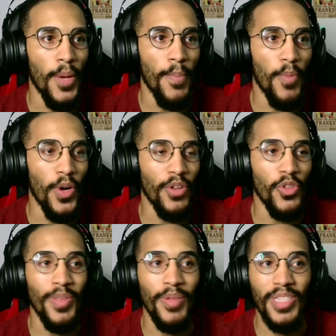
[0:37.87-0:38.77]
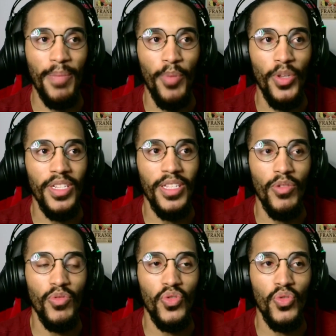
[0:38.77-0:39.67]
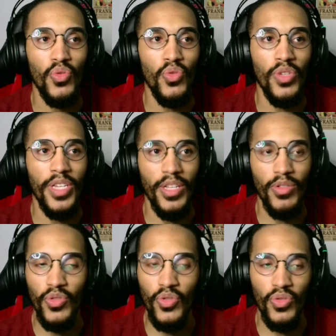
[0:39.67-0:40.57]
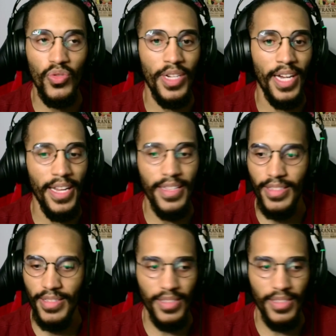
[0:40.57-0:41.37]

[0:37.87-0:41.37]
Bora, o nome da música é Podridão Suguru Gueto Jutsu Kaisen.